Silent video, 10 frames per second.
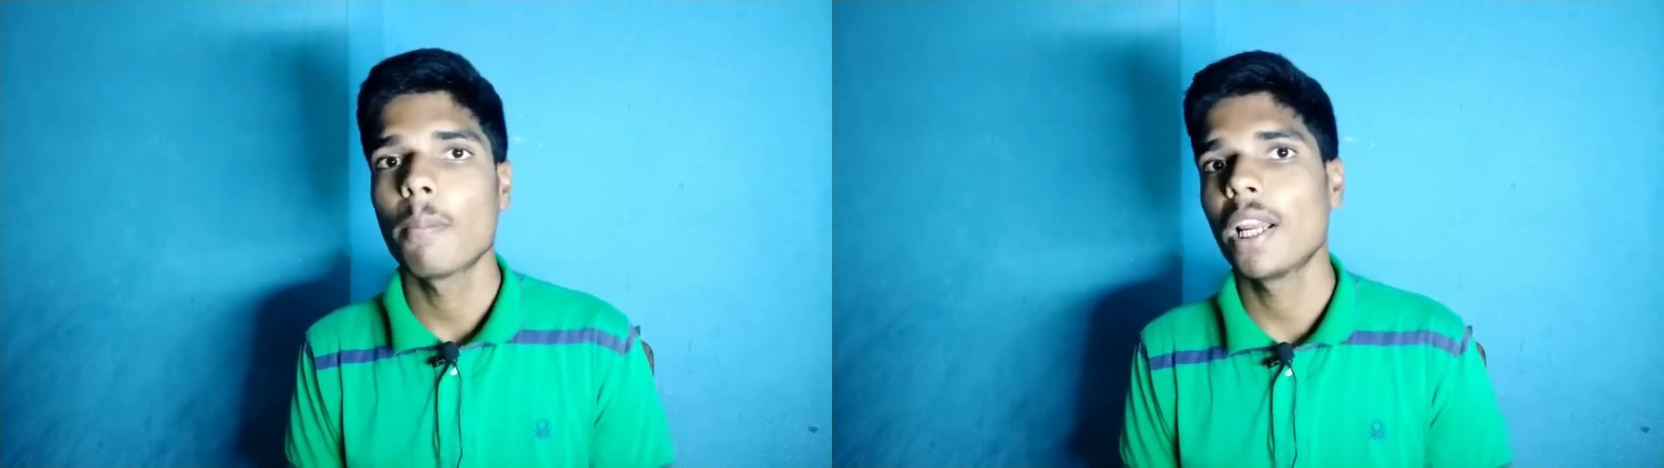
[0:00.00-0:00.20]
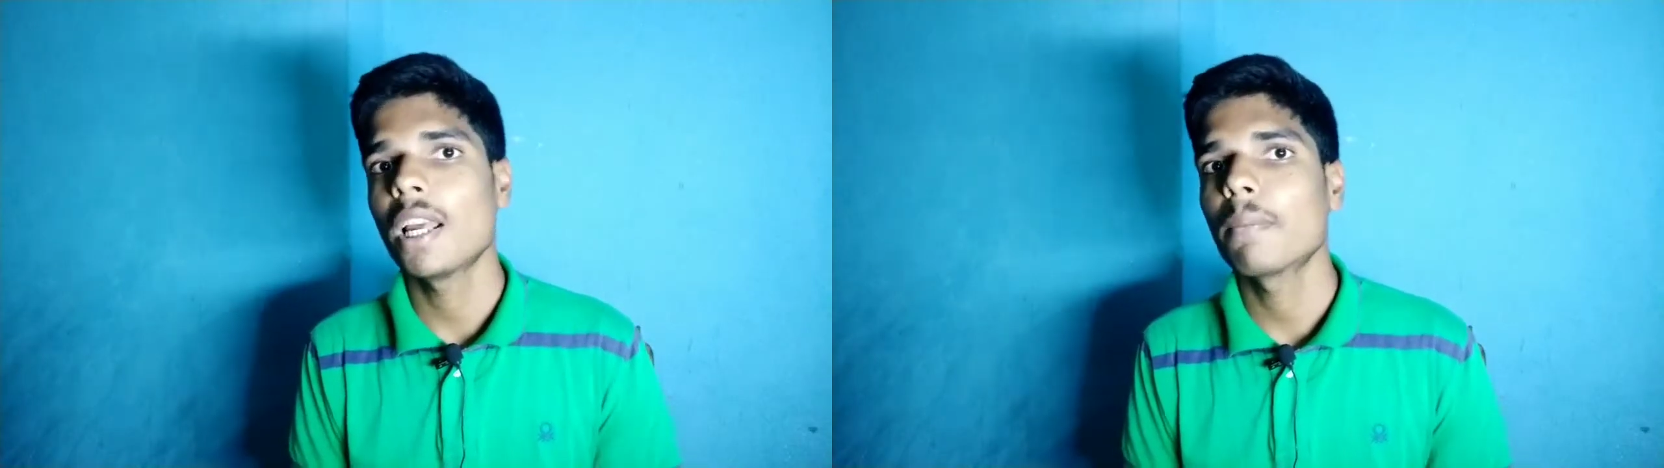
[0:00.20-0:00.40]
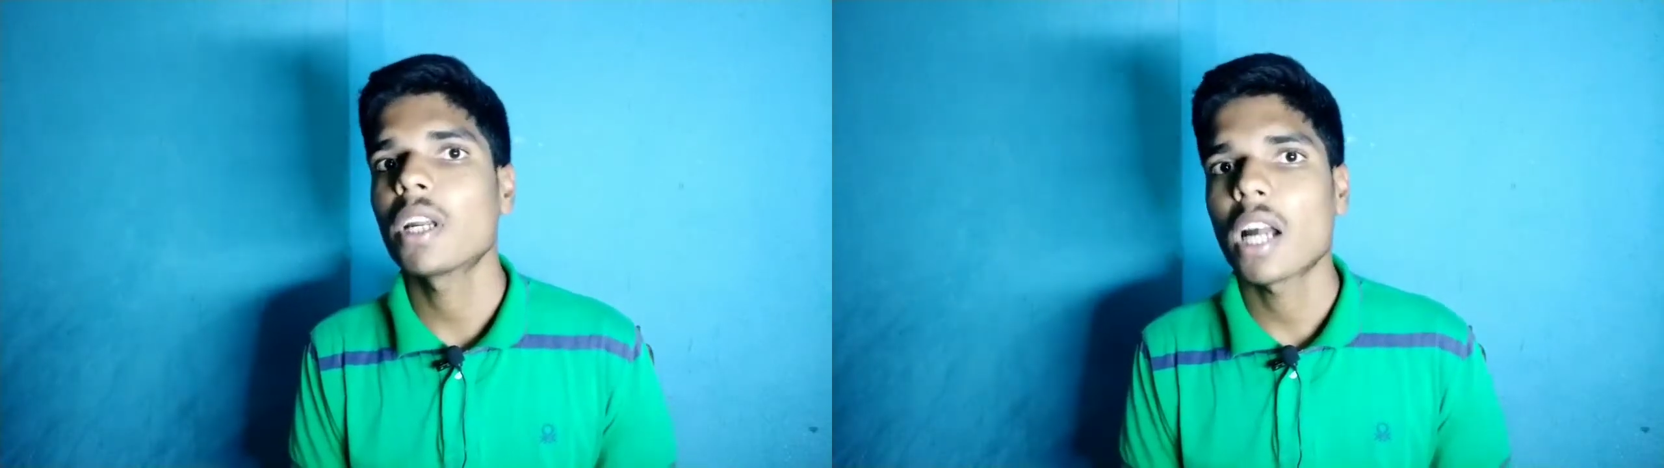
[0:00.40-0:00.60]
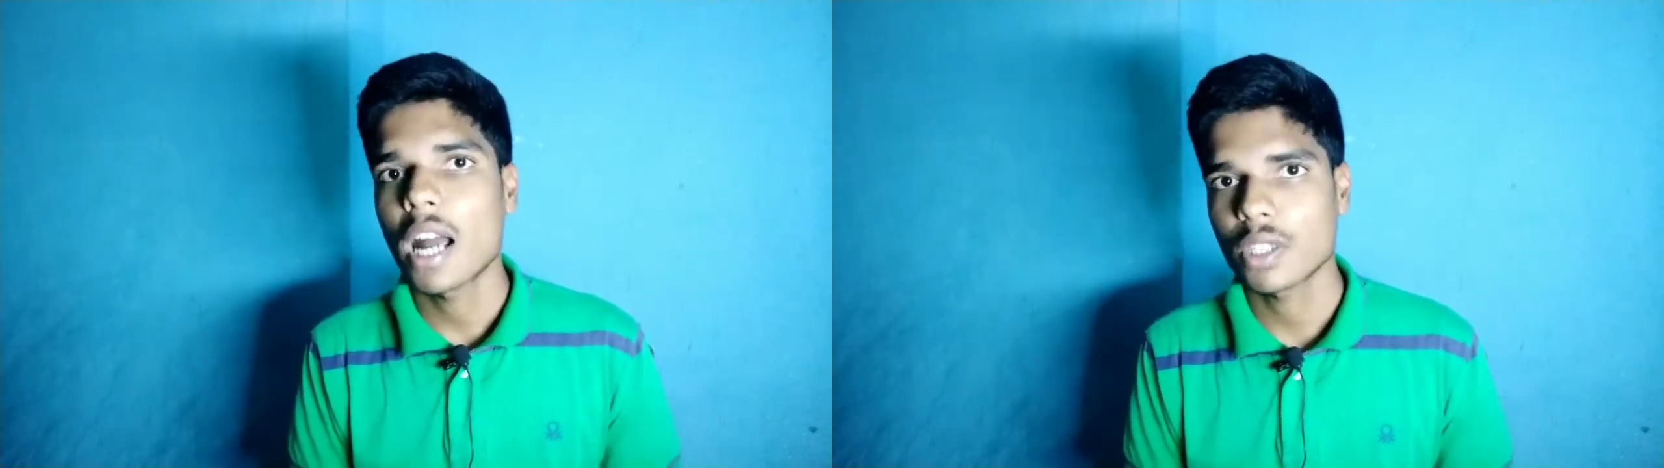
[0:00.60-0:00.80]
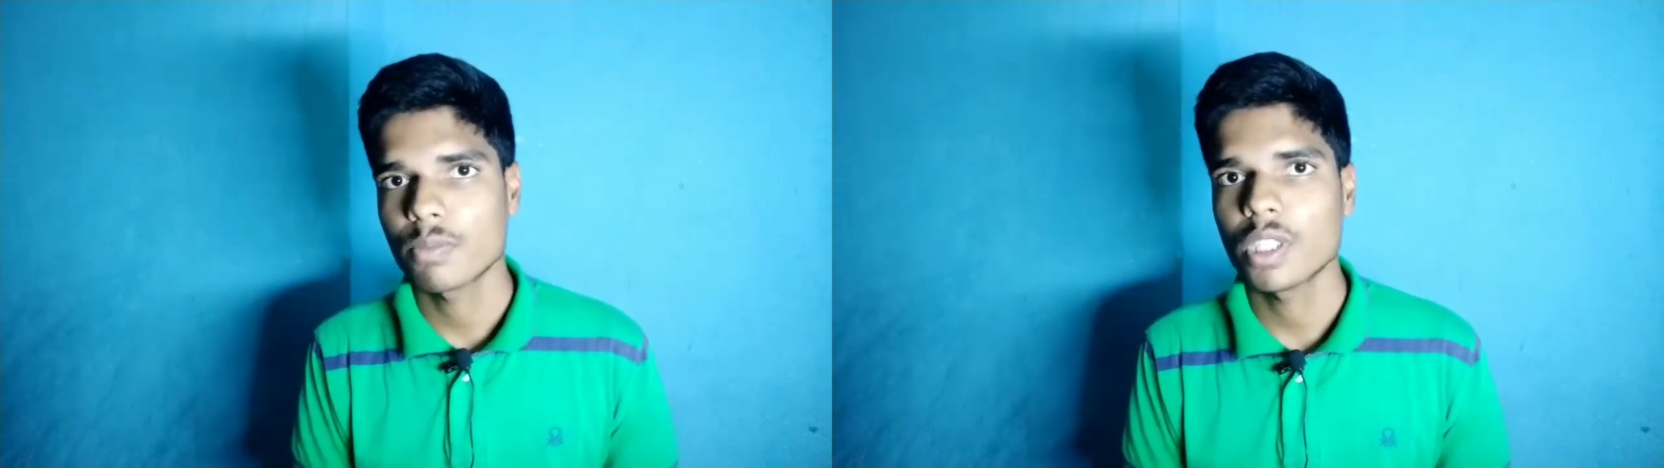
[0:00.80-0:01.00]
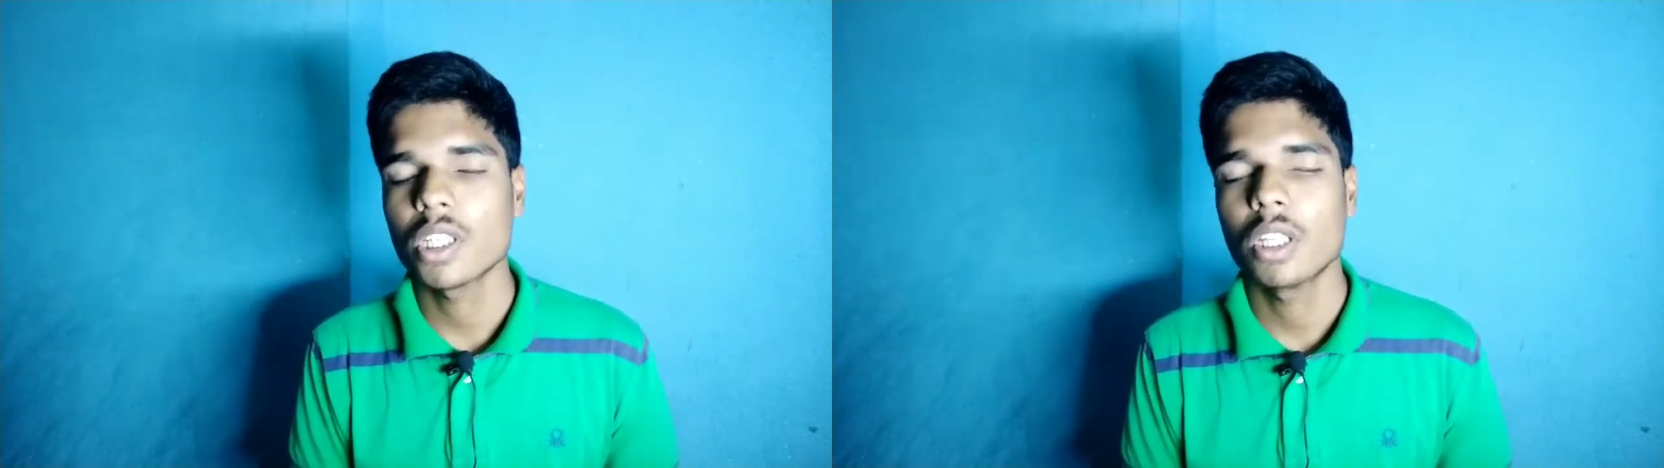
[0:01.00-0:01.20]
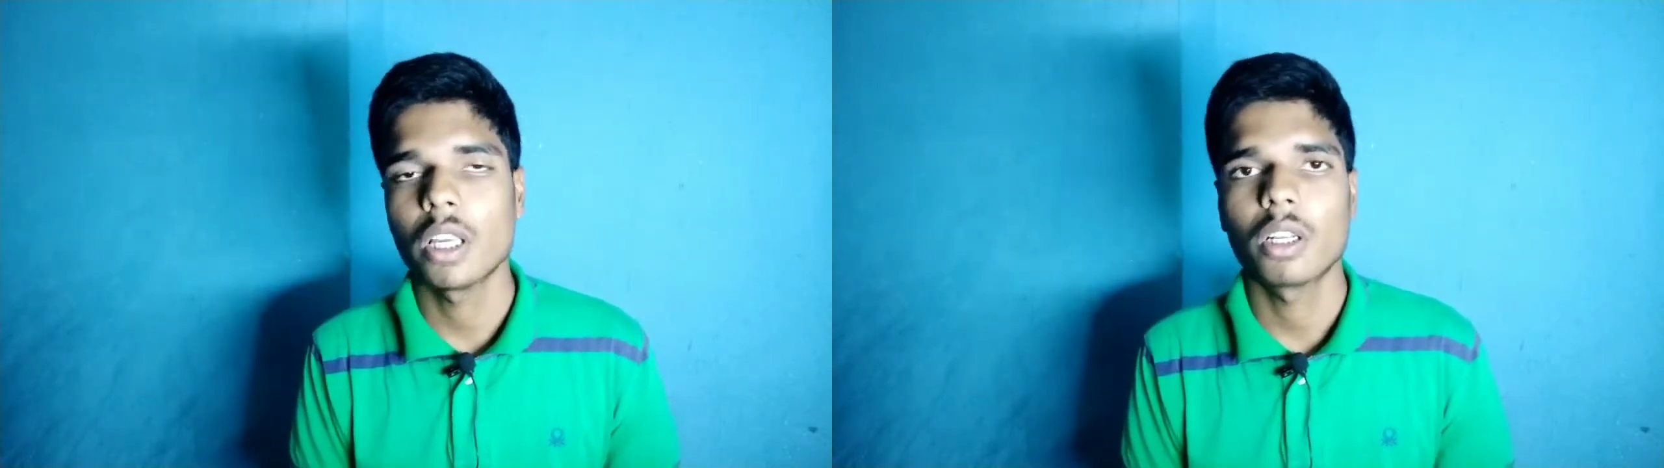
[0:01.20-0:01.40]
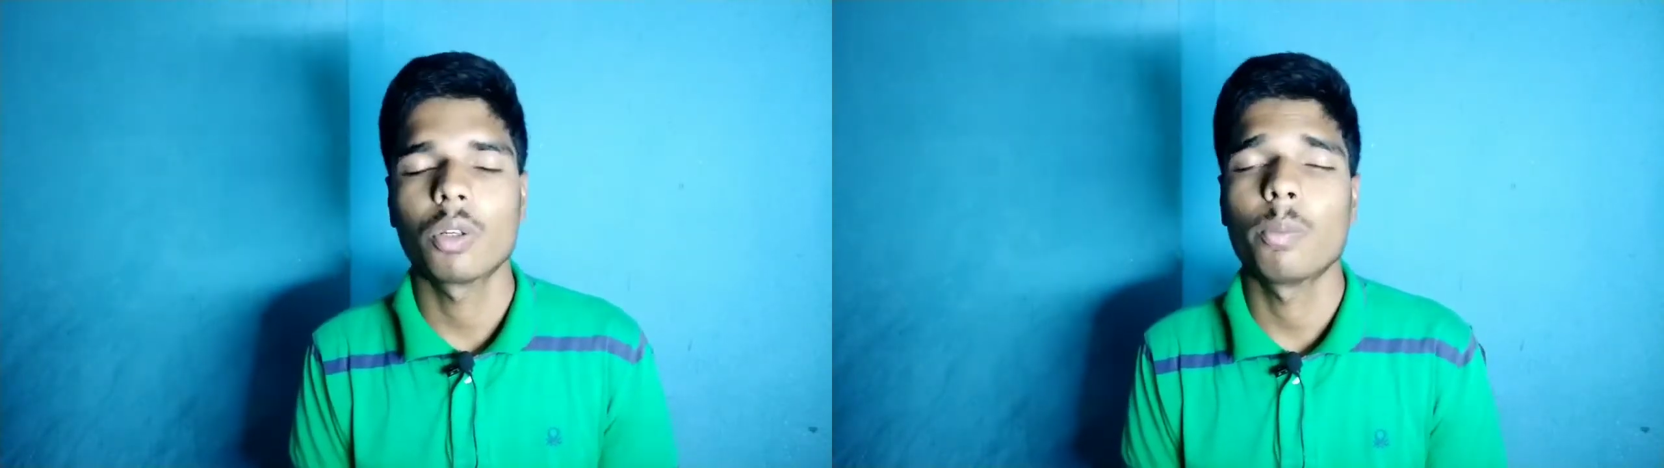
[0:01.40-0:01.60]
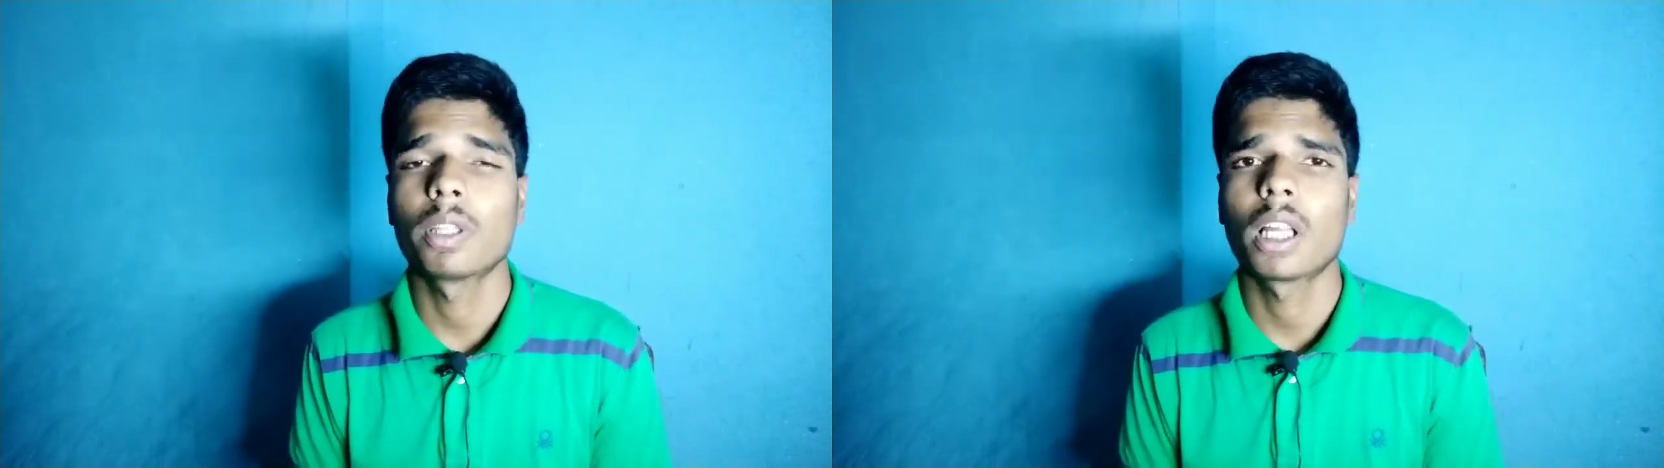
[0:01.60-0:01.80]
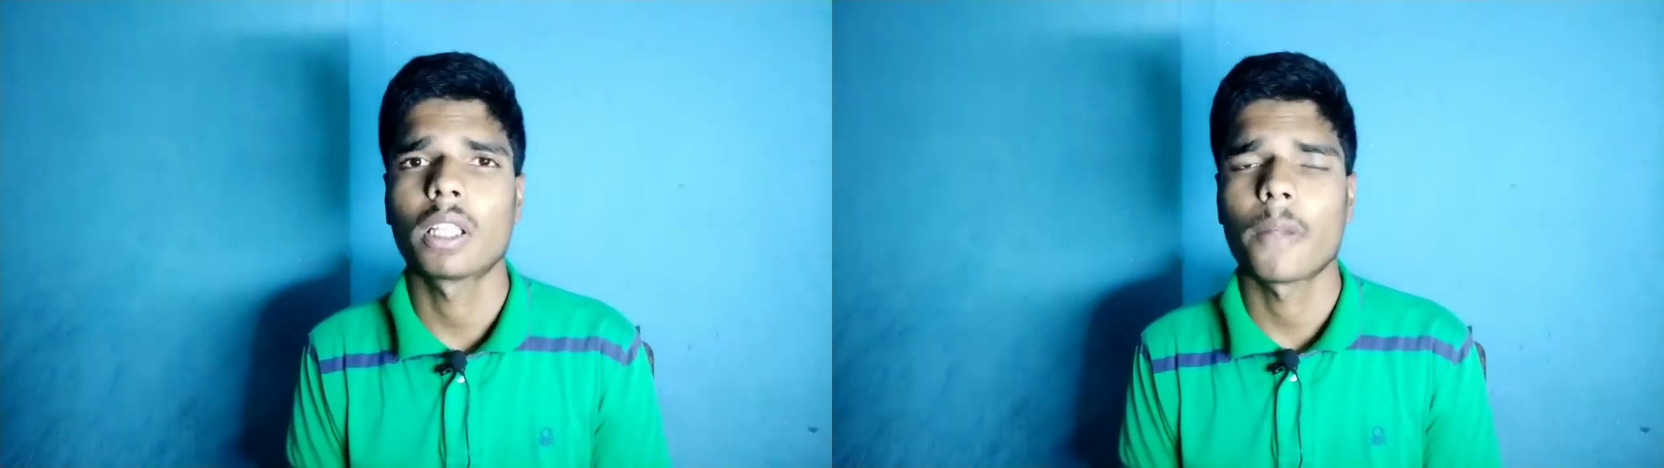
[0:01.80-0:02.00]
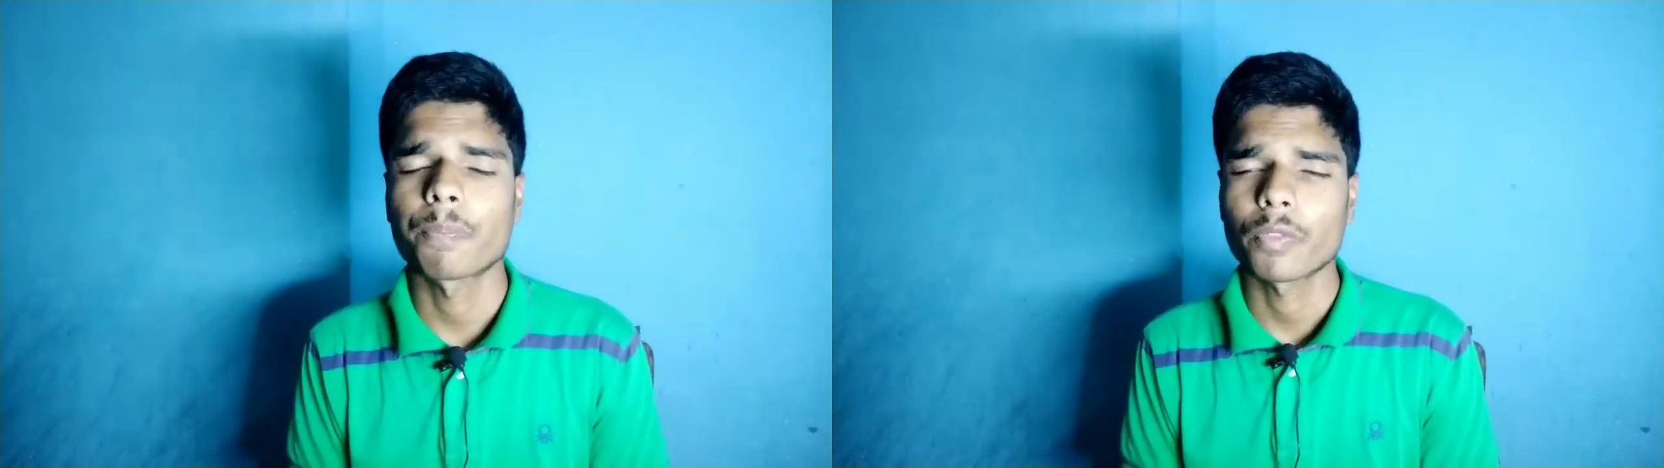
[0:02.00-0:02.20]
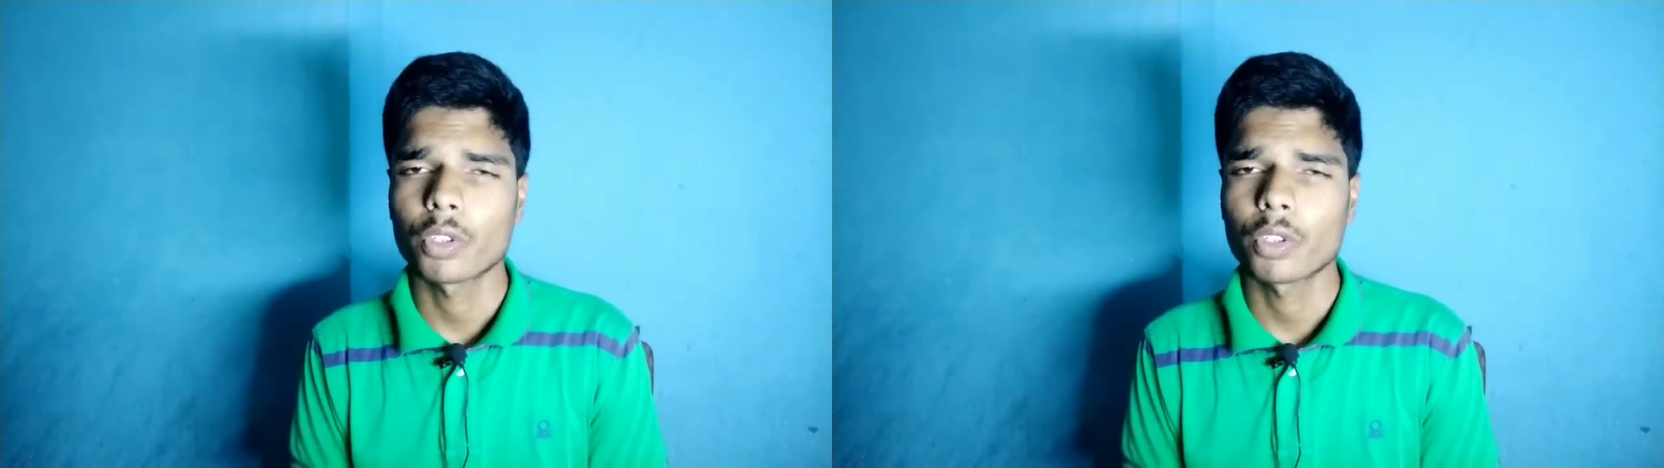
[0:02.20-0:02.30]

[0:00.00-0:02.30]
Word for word: पहले हमें कार्स में ही ये देखने को मिलता था